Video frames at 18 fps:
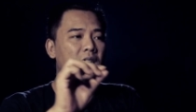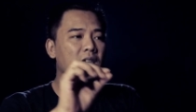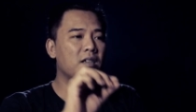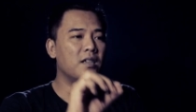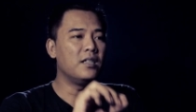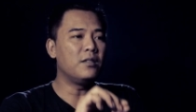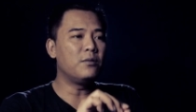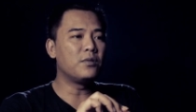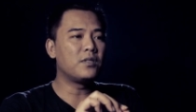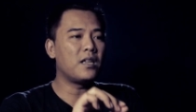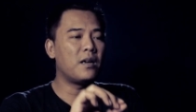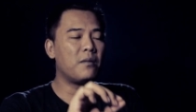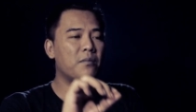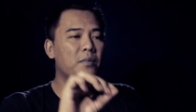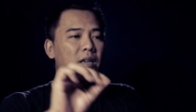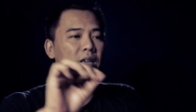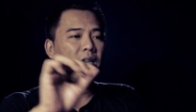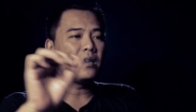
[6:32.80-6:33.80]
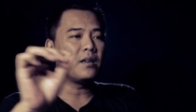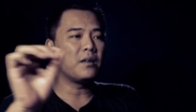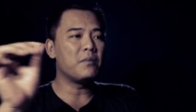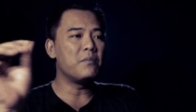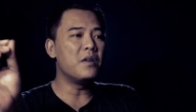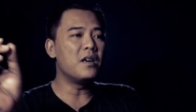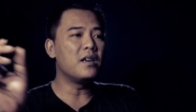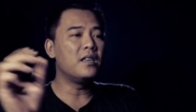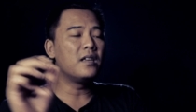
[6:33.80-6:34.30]
Itu sampai
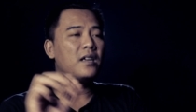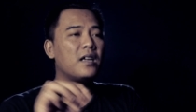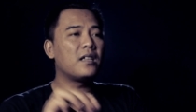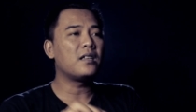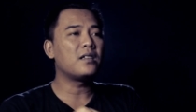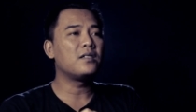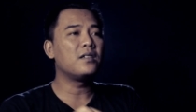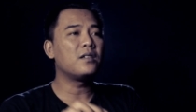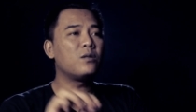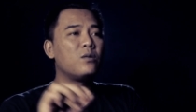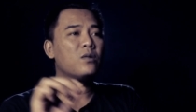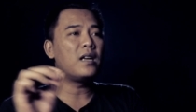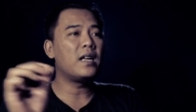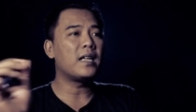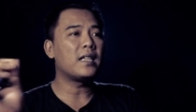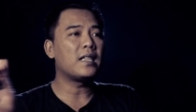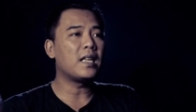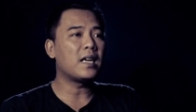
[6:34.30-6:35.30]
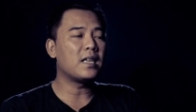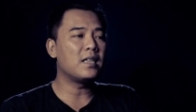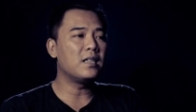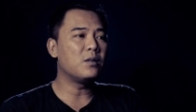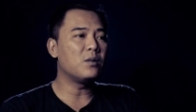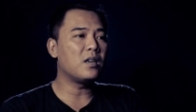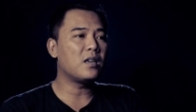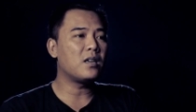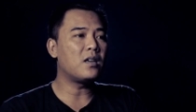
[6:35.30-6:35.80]
bagian atasnya tuh ngeletek
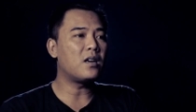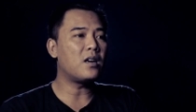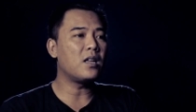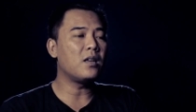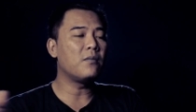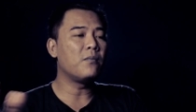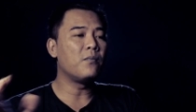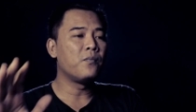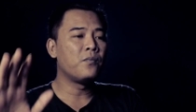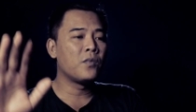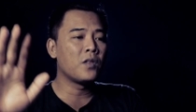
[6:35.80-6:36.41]
gitu ya, kering.